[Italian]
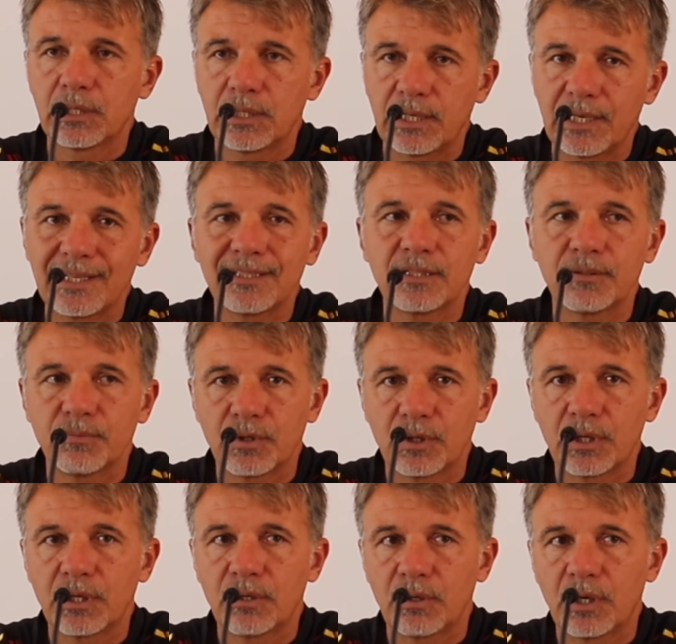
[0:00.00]
tratti
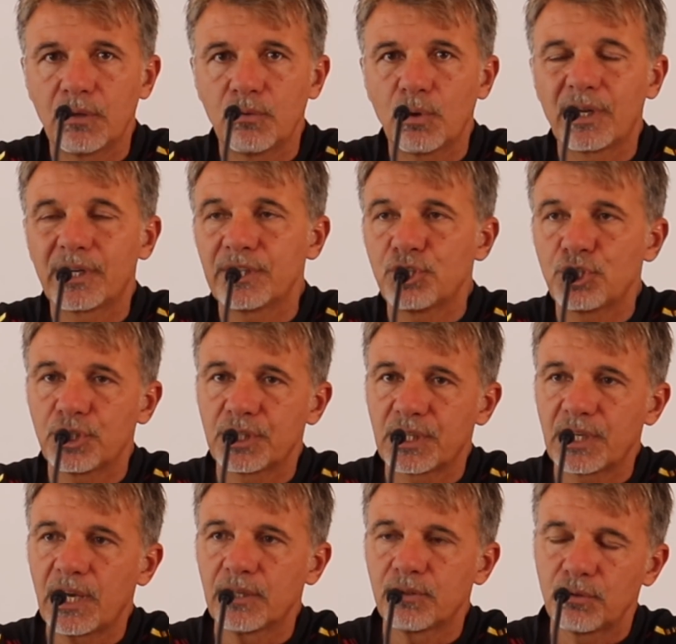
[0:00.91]
ma lo ha
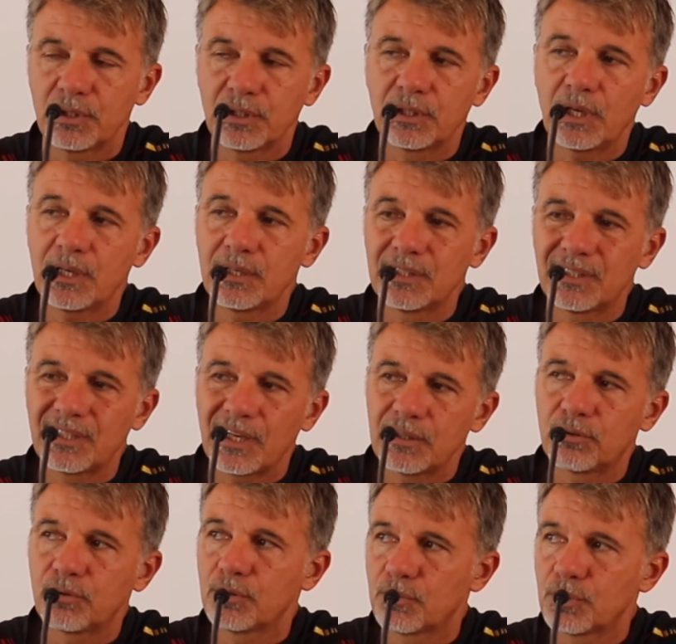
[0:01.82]
ricercato e
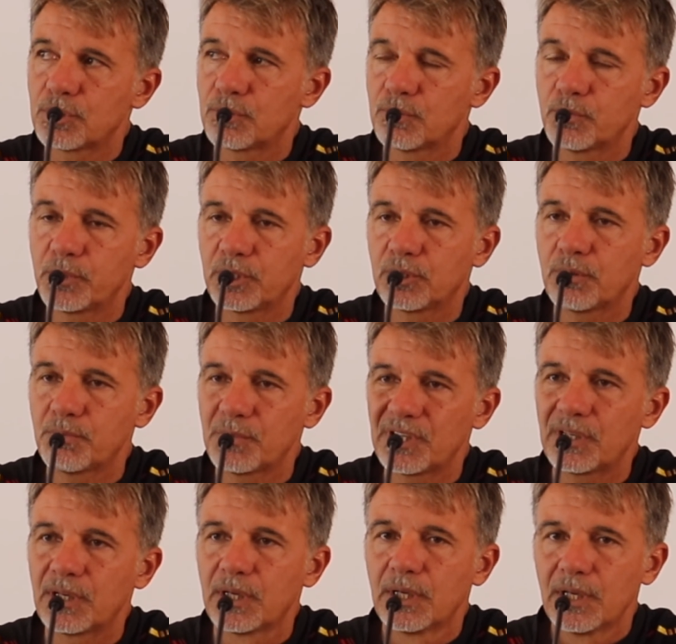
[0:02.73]
intanto in questo momento
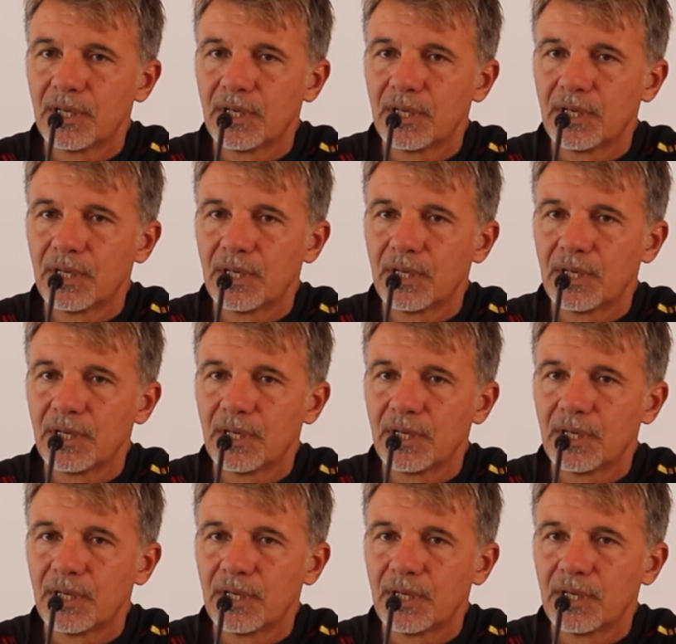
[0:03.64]
me,